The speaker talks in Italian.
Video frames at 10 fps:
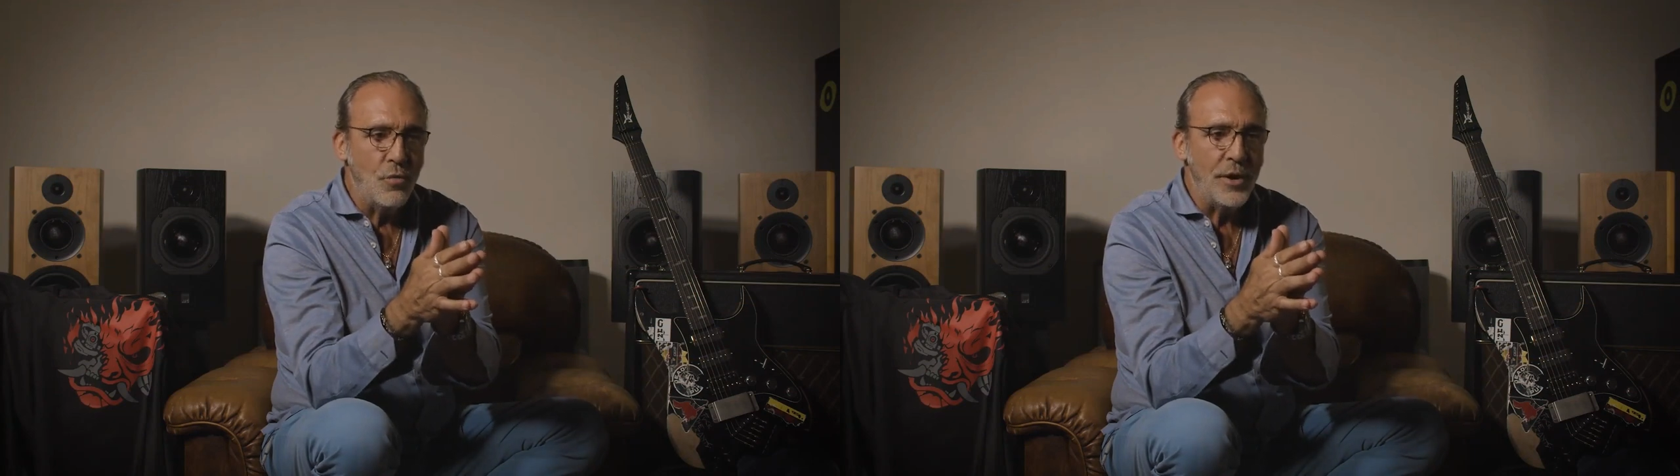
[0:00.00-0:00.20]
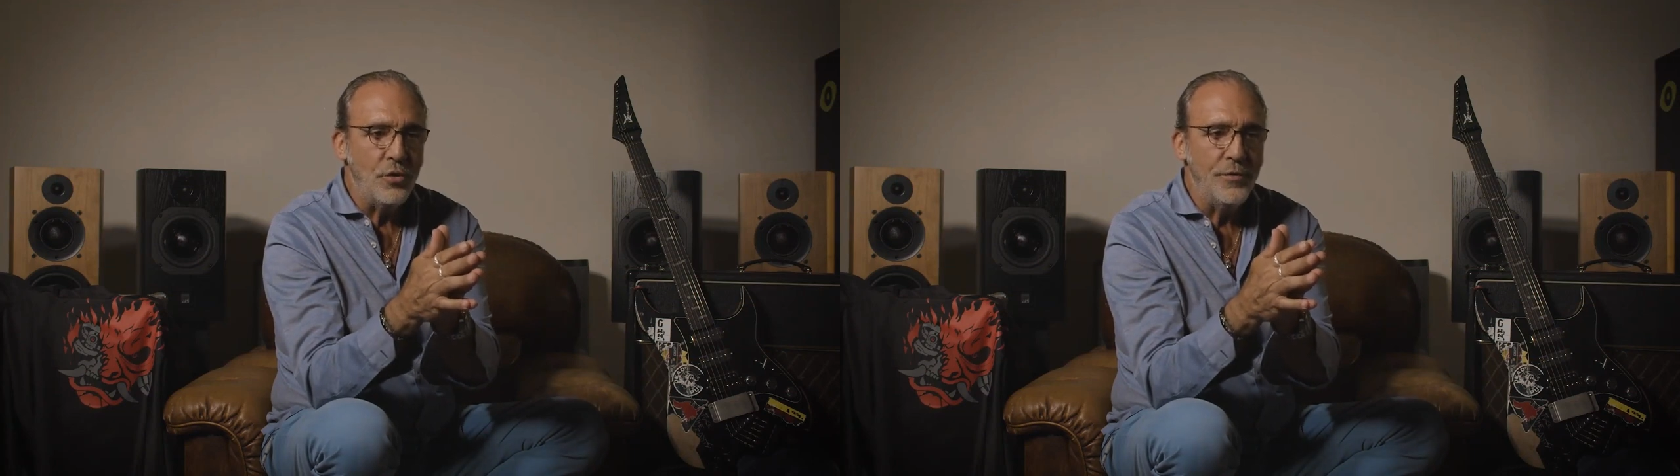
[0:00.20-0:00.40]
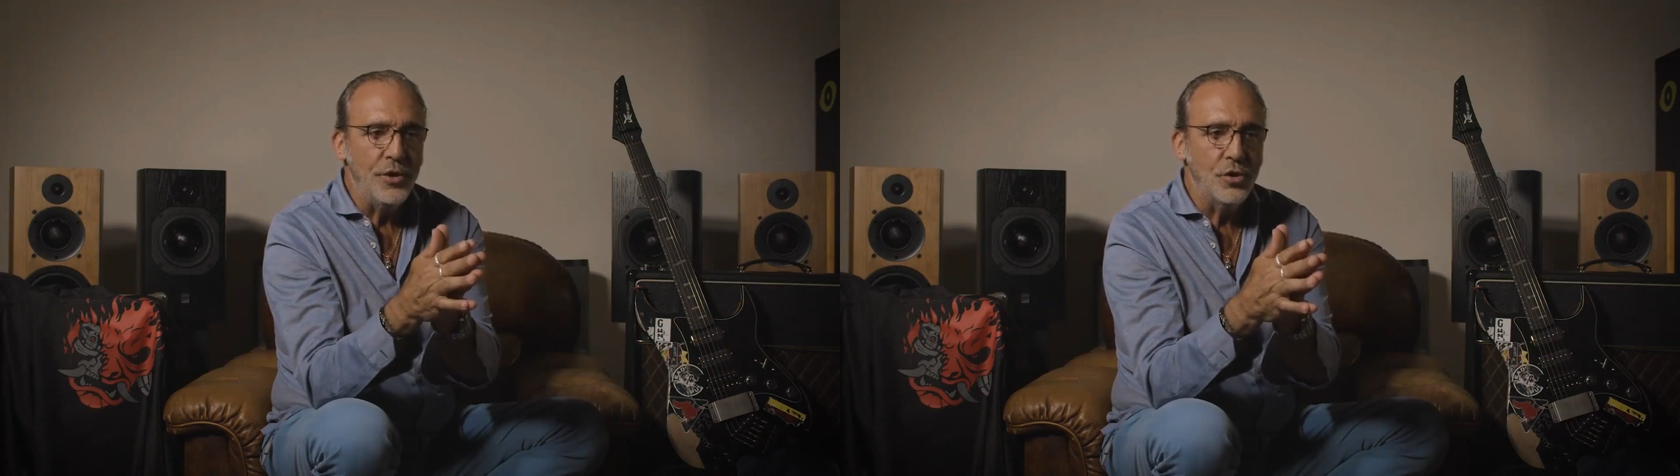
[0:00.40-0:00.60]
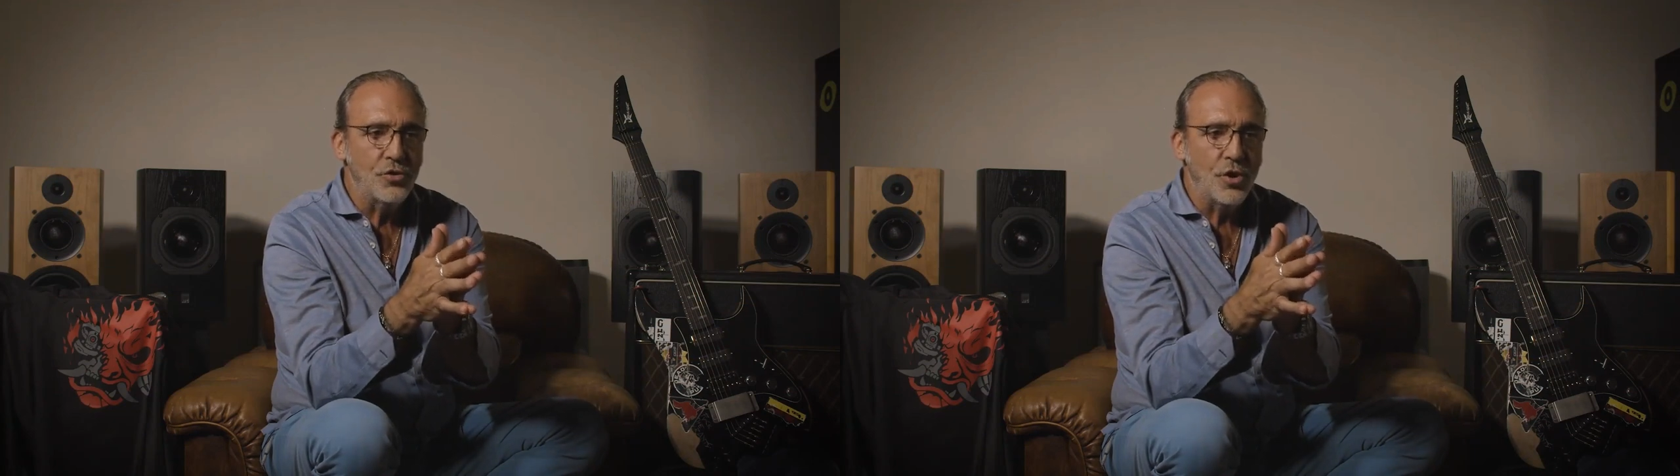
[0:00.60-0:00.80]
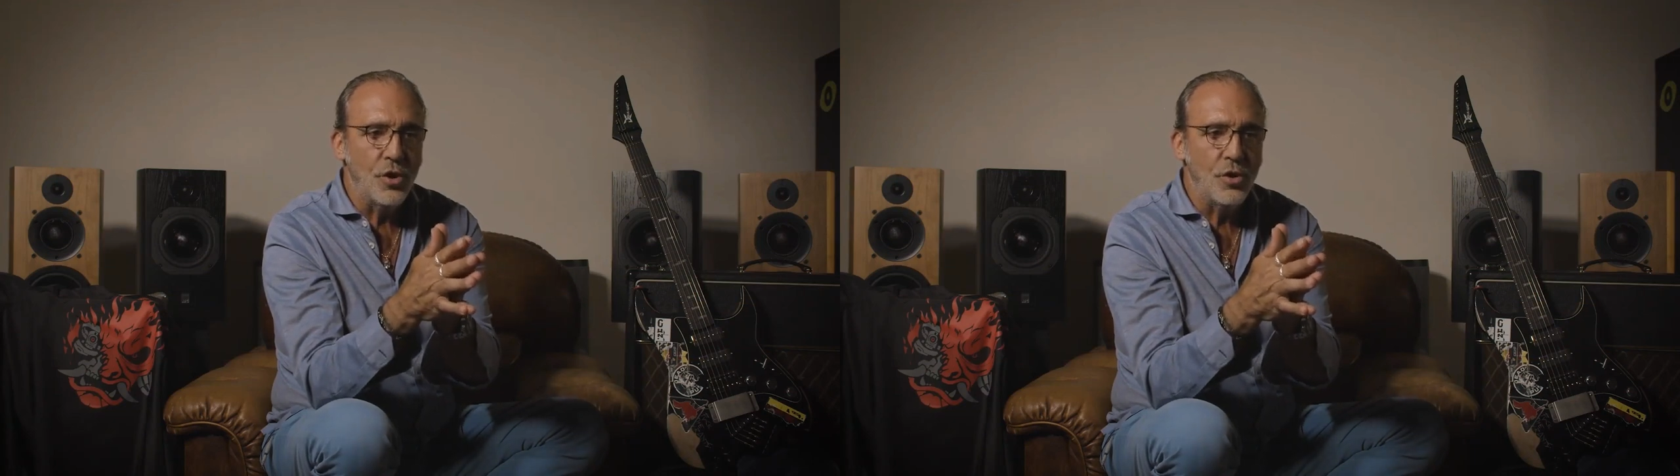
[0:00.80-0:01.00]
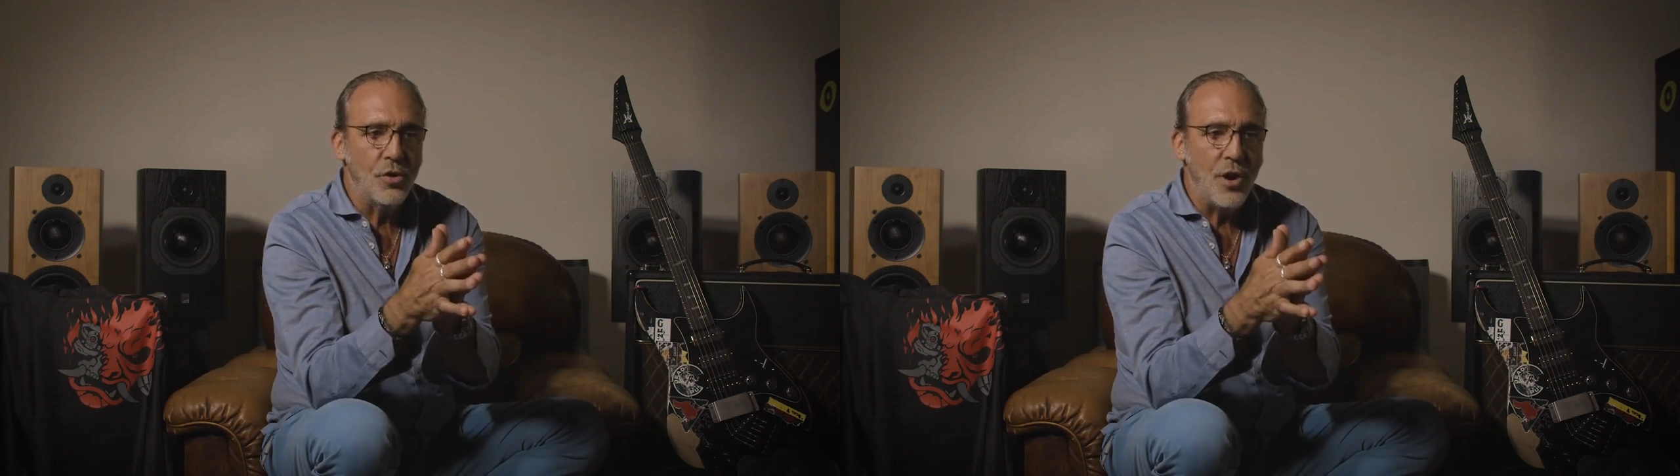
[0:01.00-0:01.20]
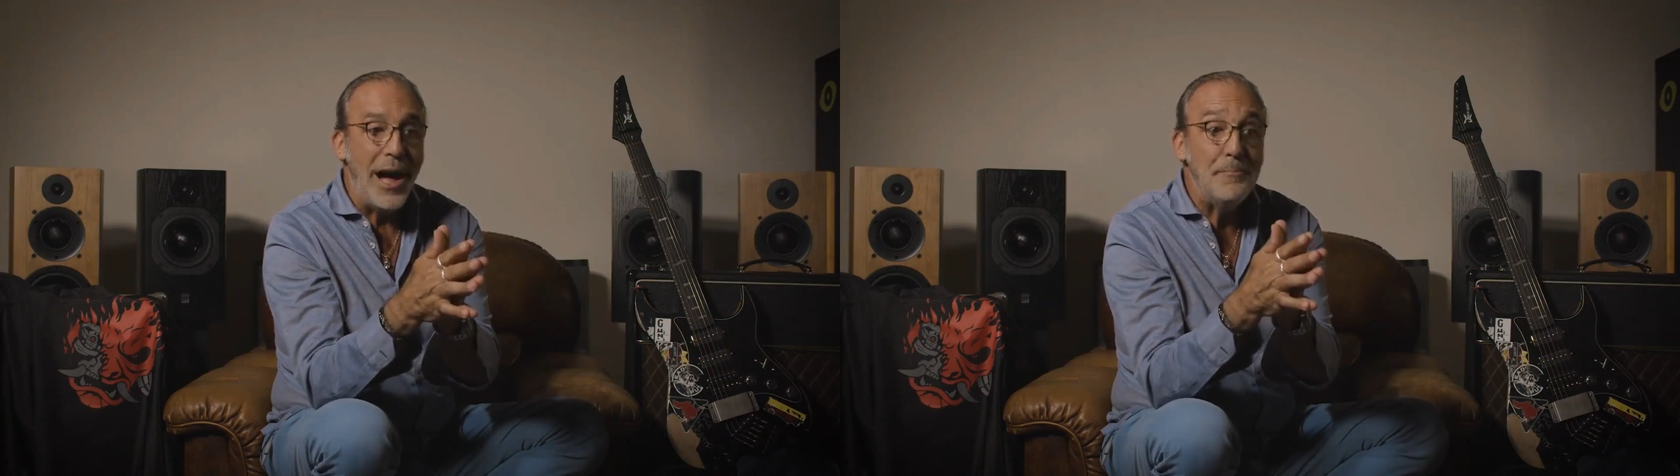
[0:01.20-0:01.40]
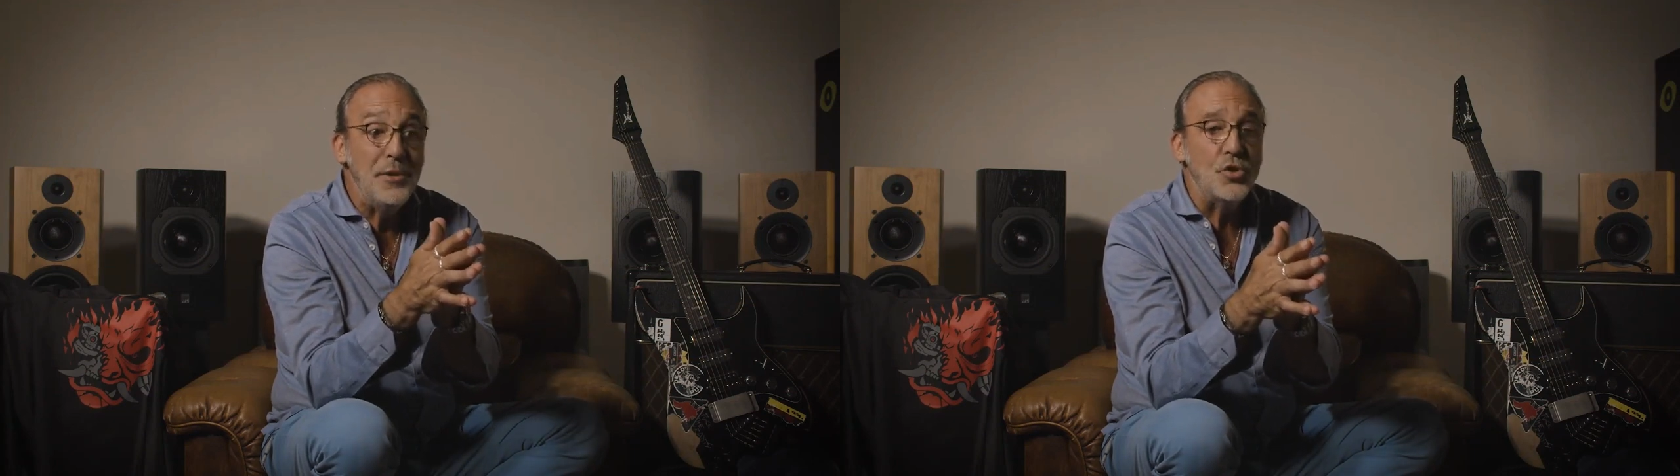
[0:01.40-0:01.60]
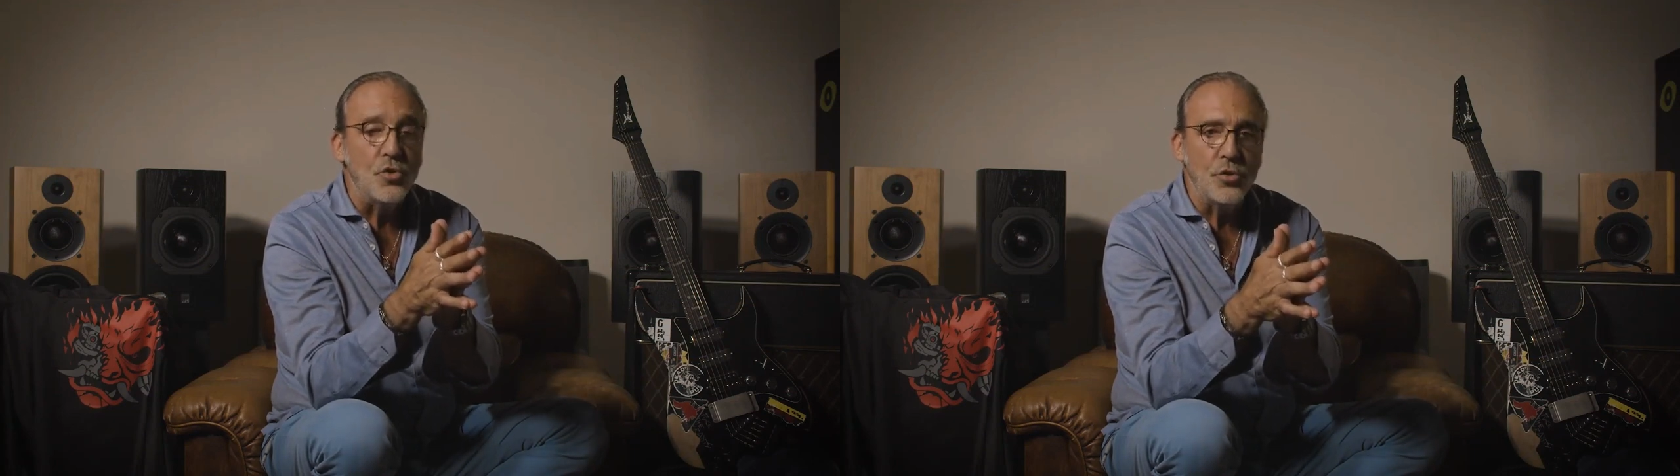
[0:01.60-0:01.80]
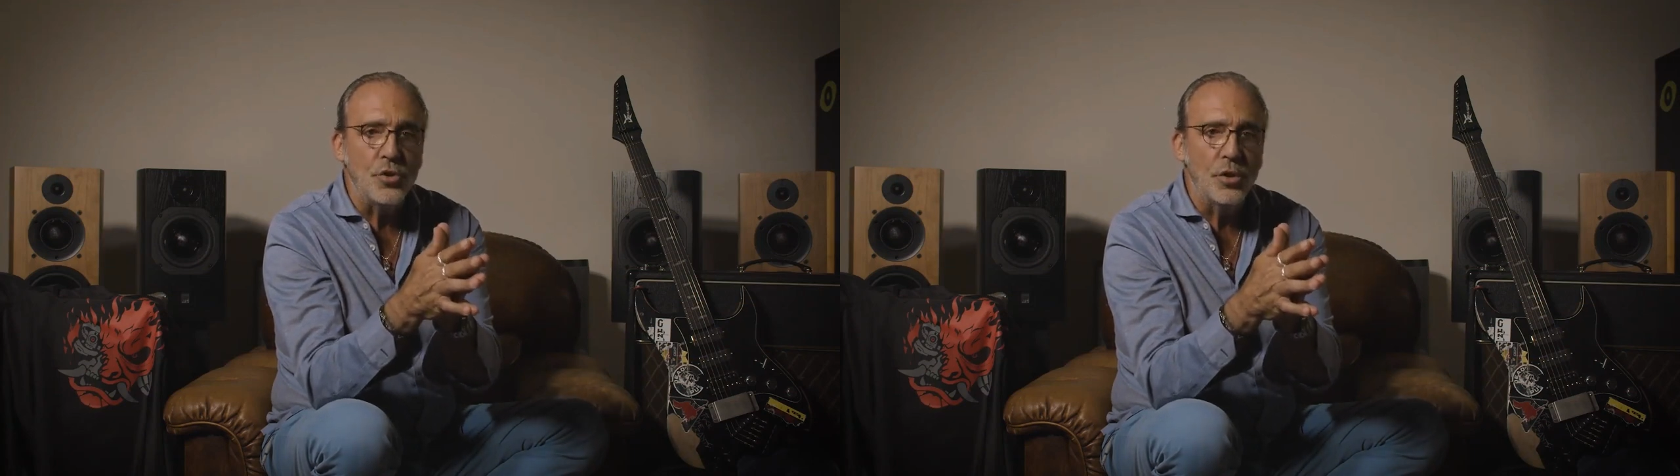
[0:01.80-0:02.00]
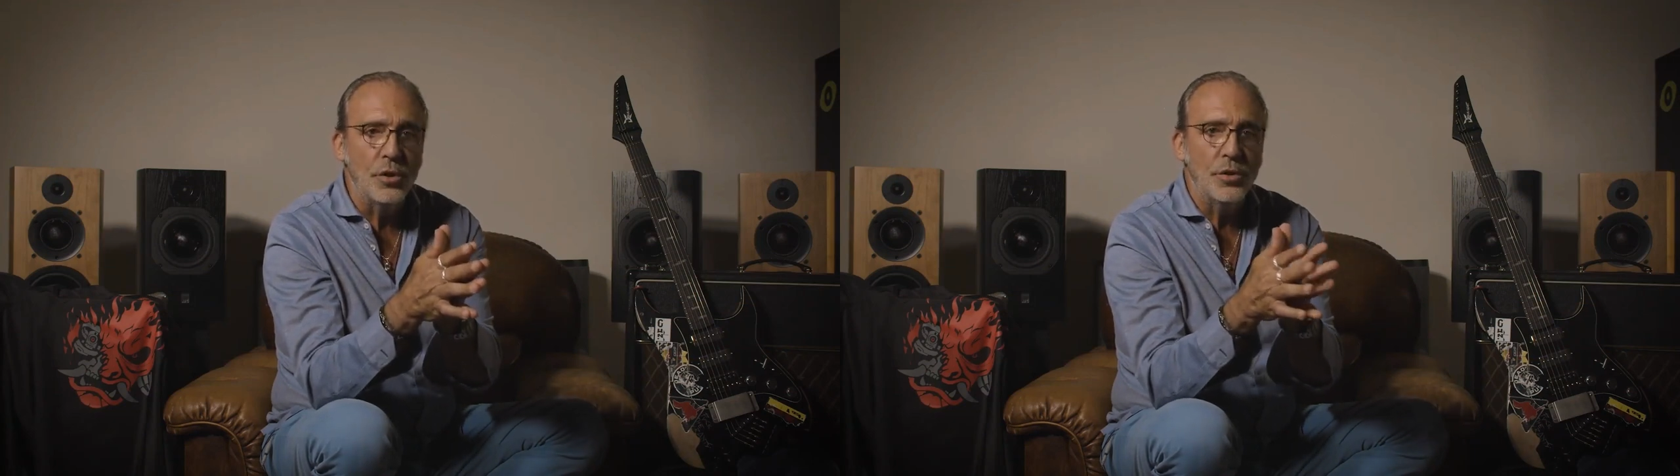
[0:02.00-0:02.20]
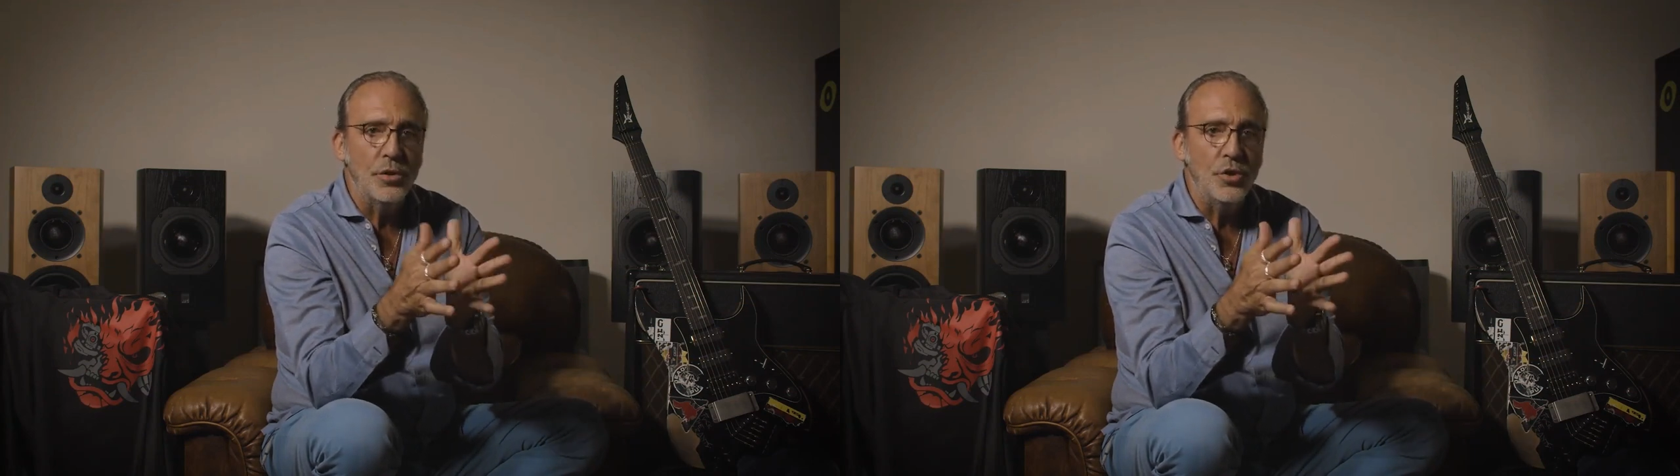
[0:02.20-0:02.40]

come col videogioco, ha bisogno